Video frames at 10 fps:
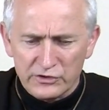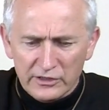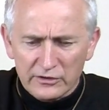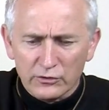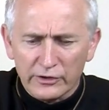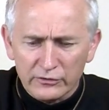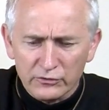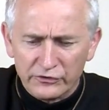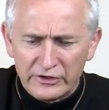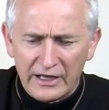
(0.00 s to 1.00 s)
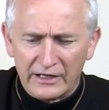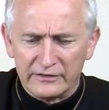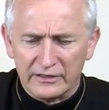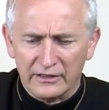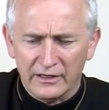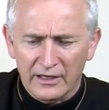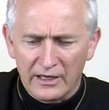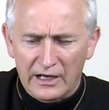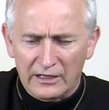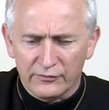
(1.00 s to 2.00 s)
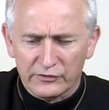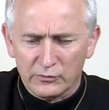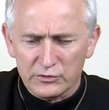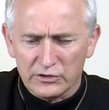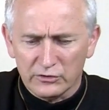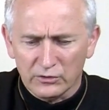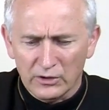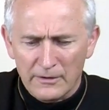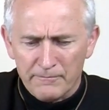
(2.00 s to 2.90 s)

nie tylko jedno zdanie, ale w całości to